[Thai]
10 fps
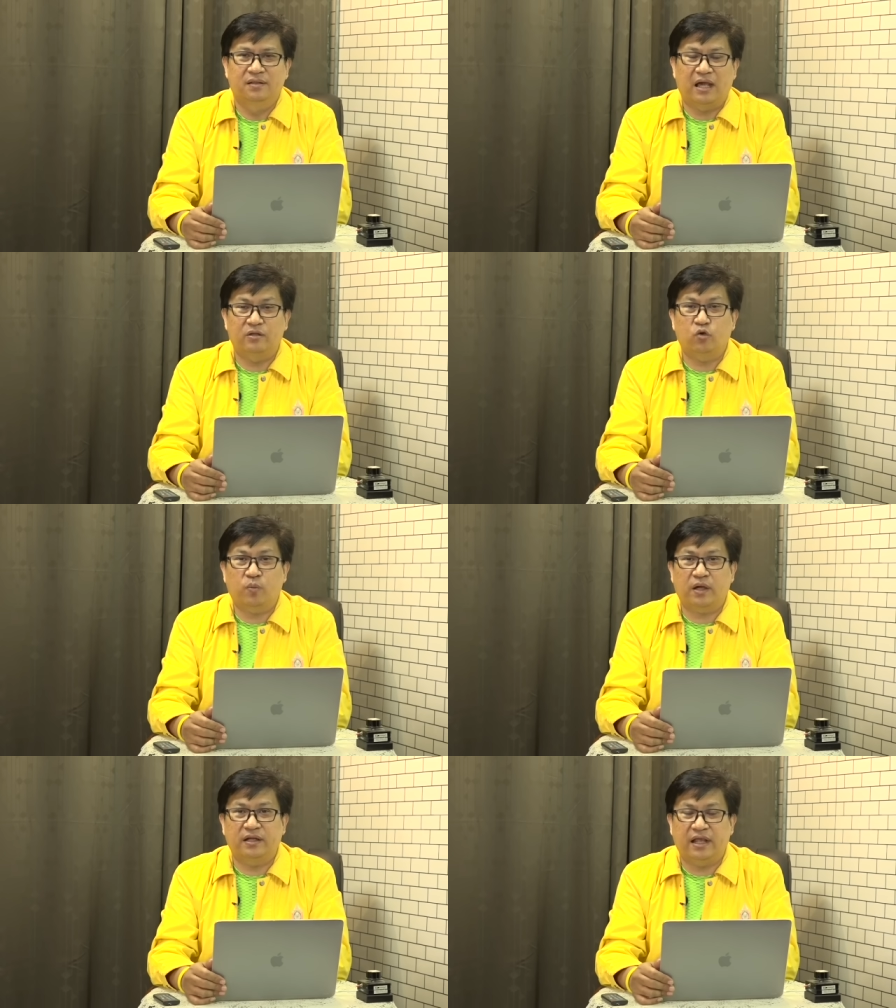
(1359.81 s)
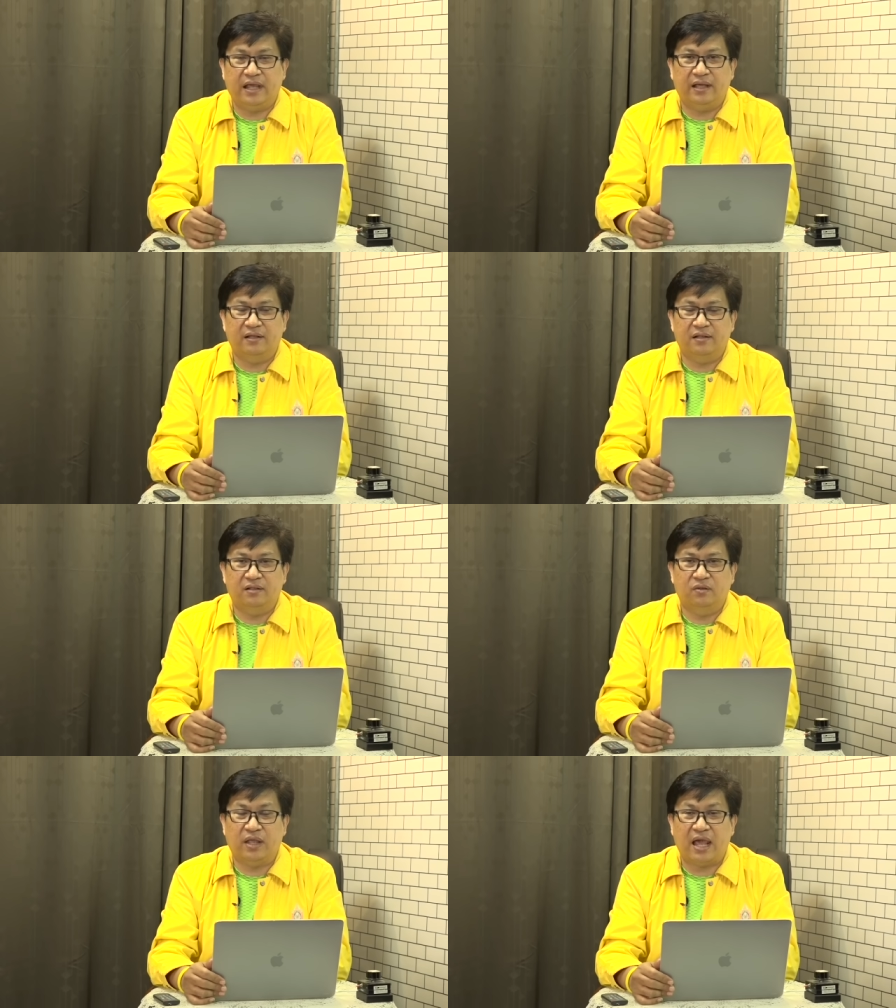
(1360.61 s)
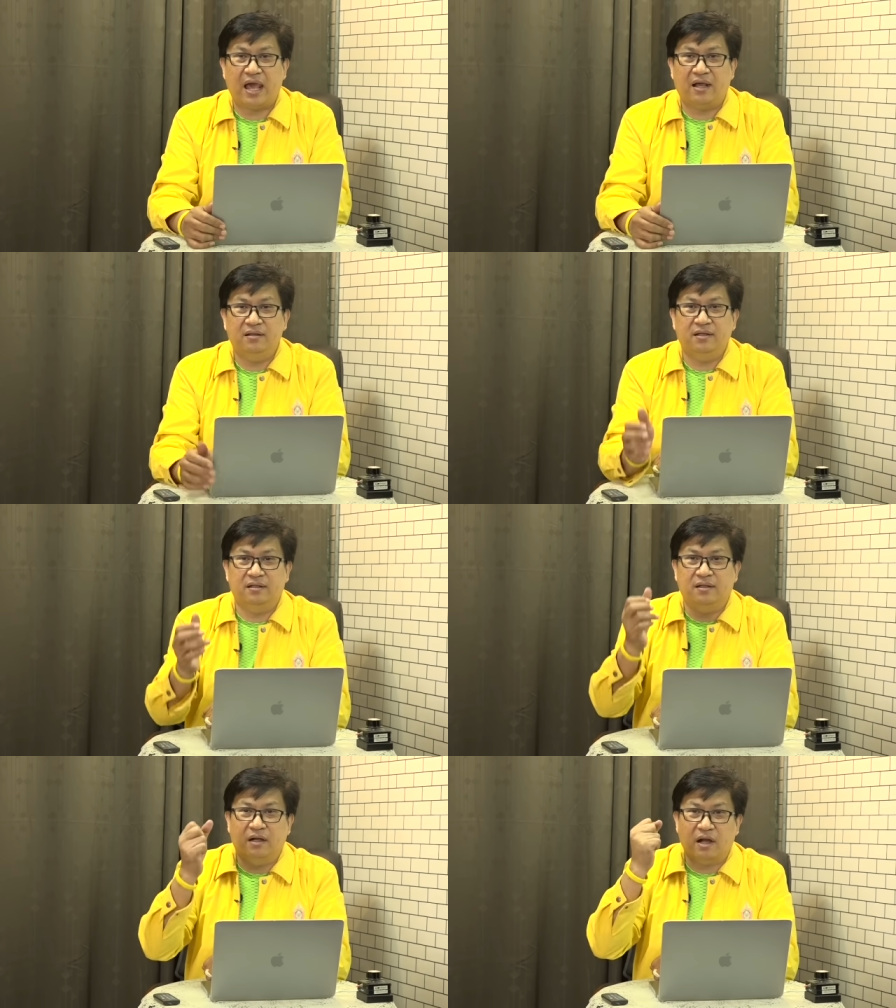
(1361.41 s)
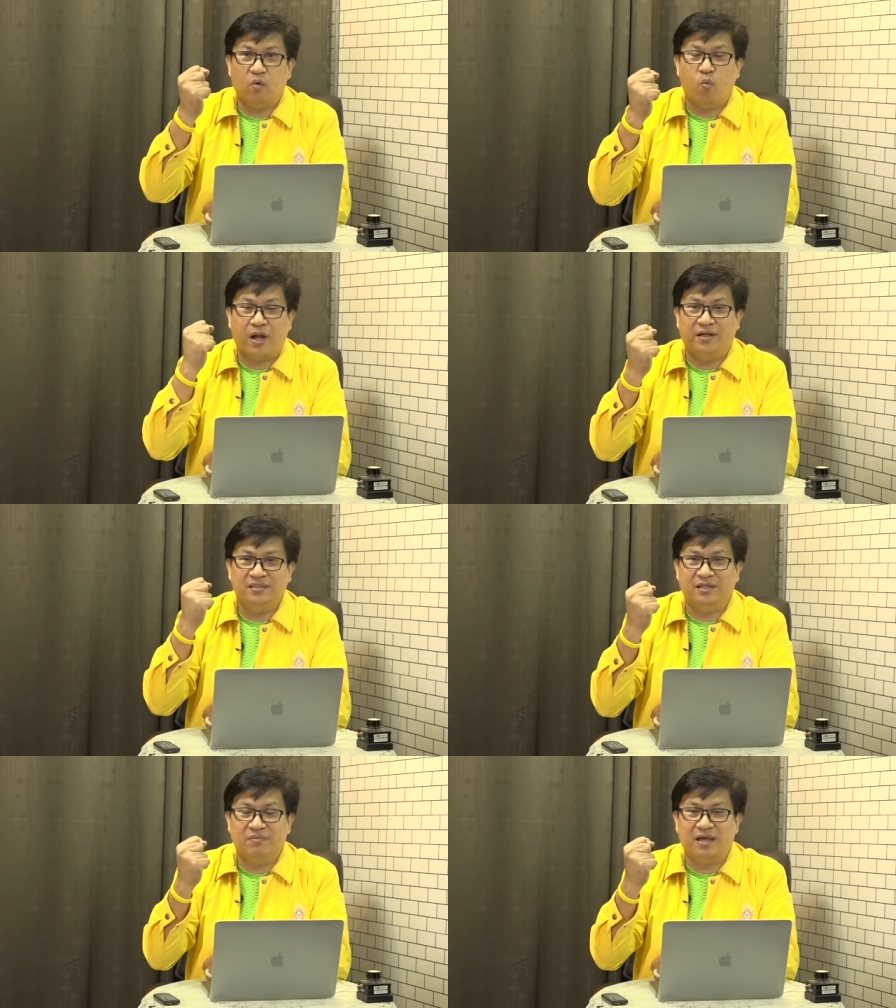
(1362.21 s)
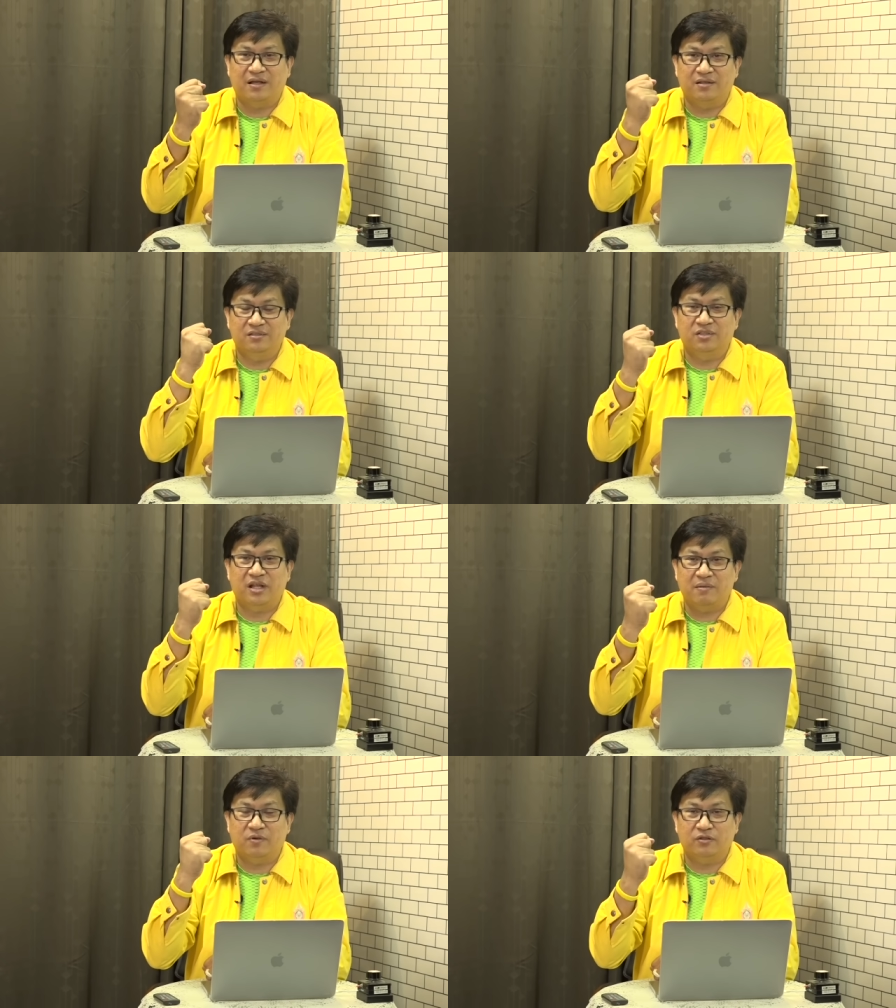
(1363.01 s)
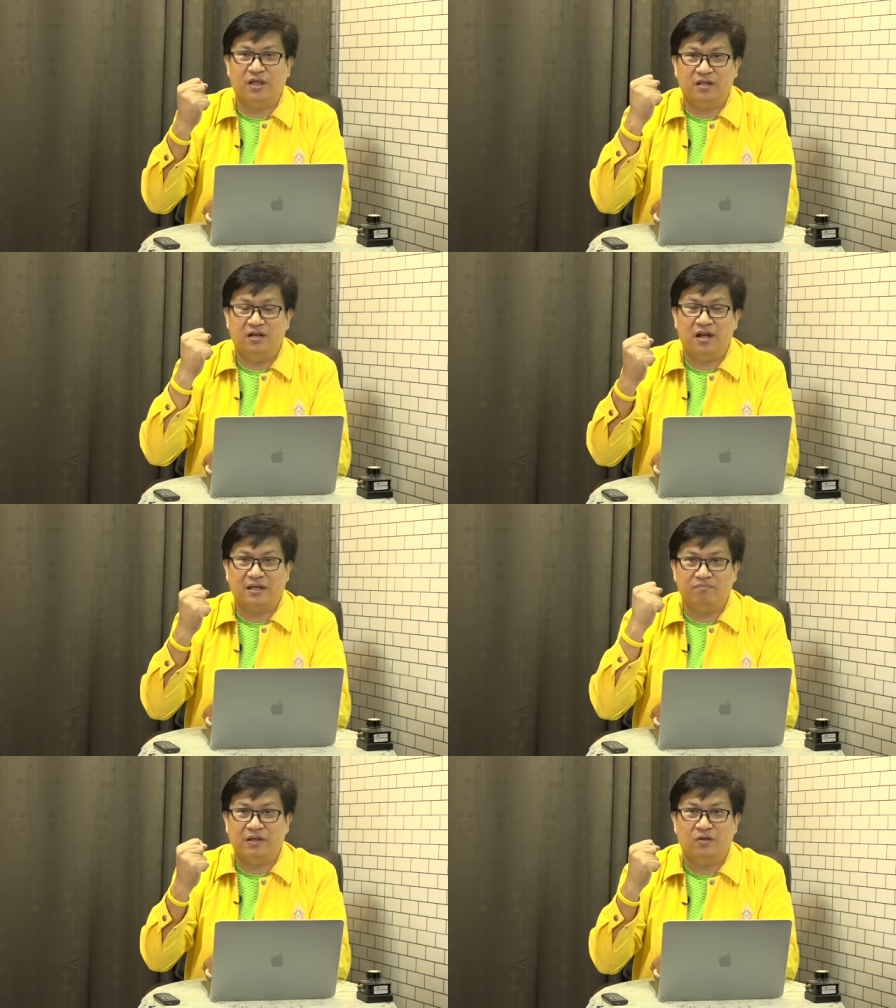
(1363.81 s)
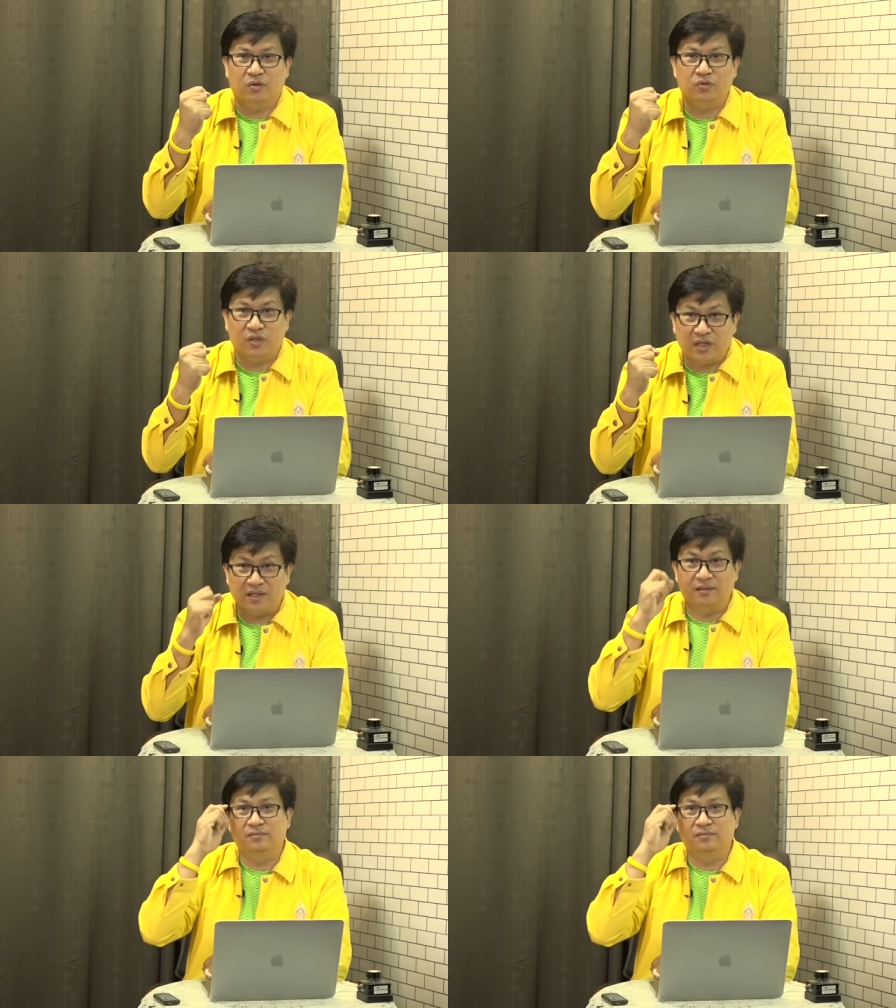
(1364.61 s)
ให้รบกันเองโดยอ้างเรื่องรางวัลที่สำคัญคือจะได้ประเทศหรือรัฐเป็นของตนเอง